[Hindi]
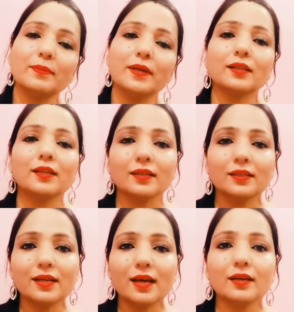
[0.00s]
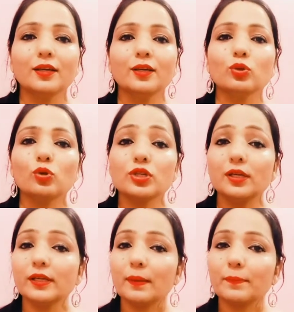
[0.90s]
मेहनत लगती है तो
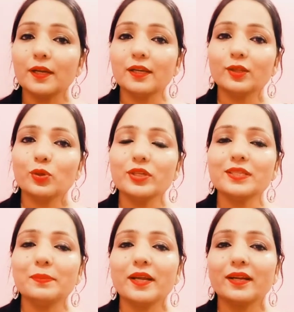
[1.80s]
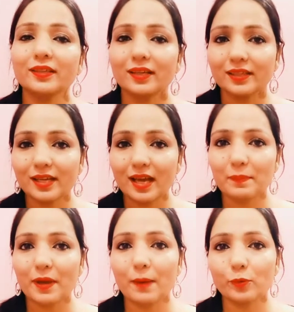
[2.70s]
चलिए अपने लिए थोड़ी सी मेहनत करते हैं
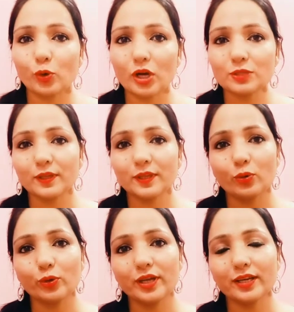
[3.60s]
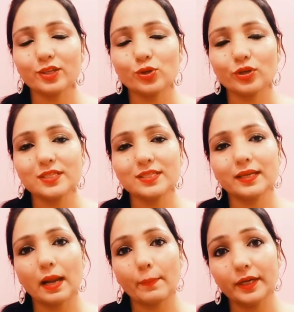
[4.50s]
मैं आपको आज बताऊंगी एक छोटी सी
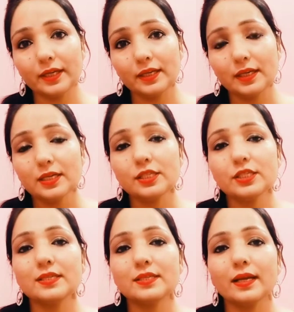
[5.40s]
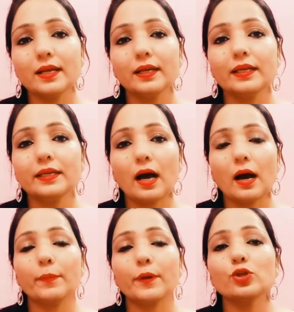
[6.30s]
रेमेडी जिससे कि
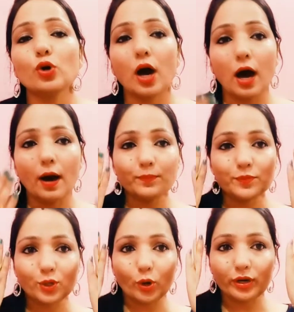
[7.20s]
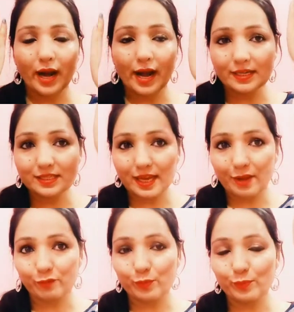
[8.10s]
आपके जो आर्म्स और हैंड्स
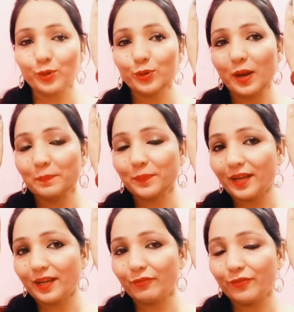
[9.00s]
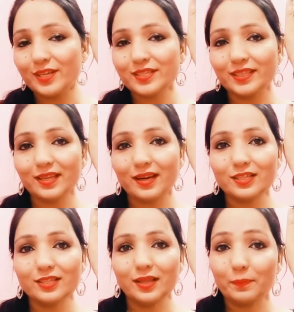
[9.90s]
हैं वो बिल्कुल आपके फेस की तरह
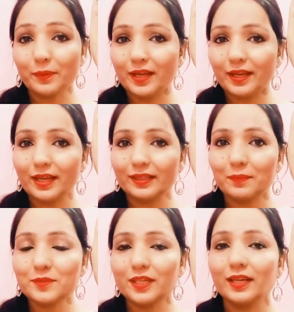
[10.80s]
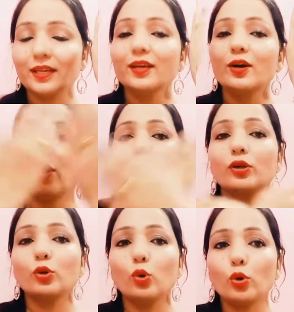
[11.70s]
दमकेंगे एकदम से
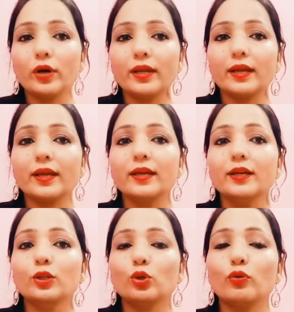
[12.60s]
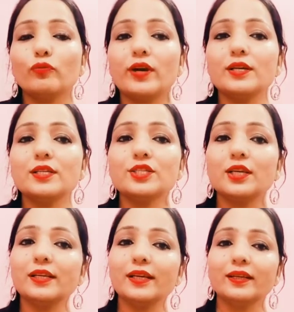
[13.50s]
और ग्लो करेंगे तो फ्रेंड्स
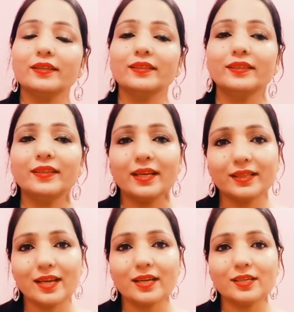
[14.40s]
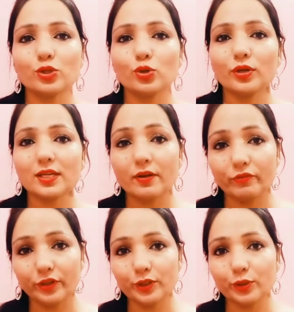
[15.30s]
चलिए देखते हैं ये छोटा सा
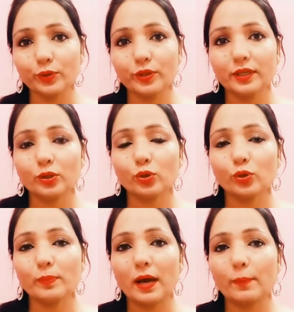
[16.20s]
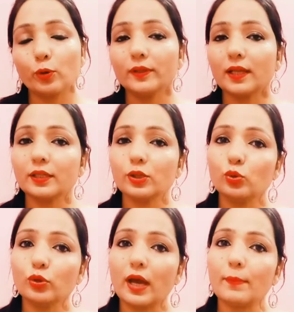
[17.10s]
वीडियो तो मैं आपको बताती
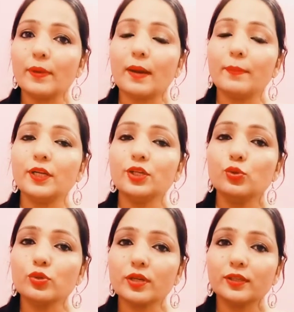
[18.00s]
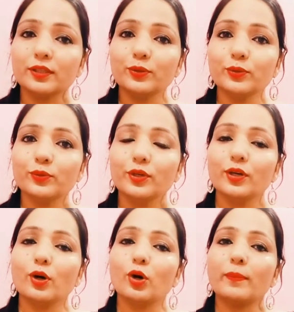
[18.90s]
हूँ क्या मैं रेमेडी यूज़ करती हूँ
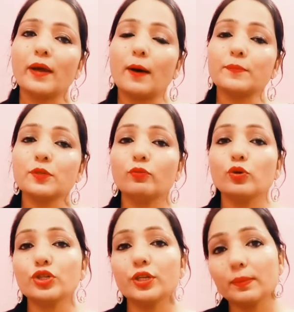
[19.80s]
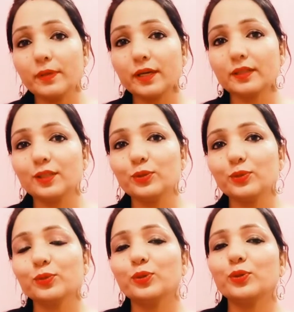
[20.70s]
और मैं आपसे वो शेयर भी करती
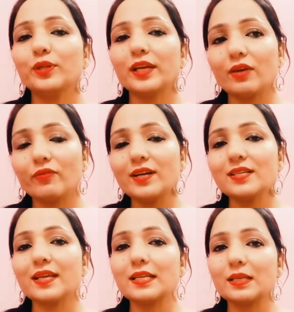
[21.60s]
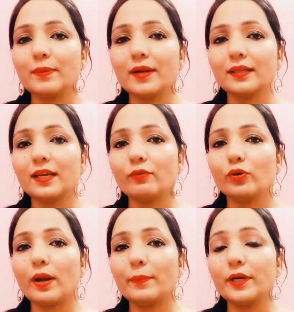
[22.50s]
हूँ तो देखें फ्रेंड्स कैसे बनाते हैं वो
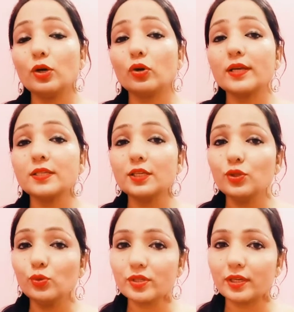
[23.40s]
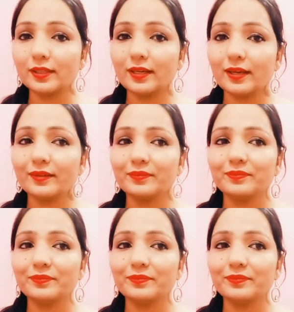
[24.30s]
रेमेडी और कैसे यूज़ करते हैं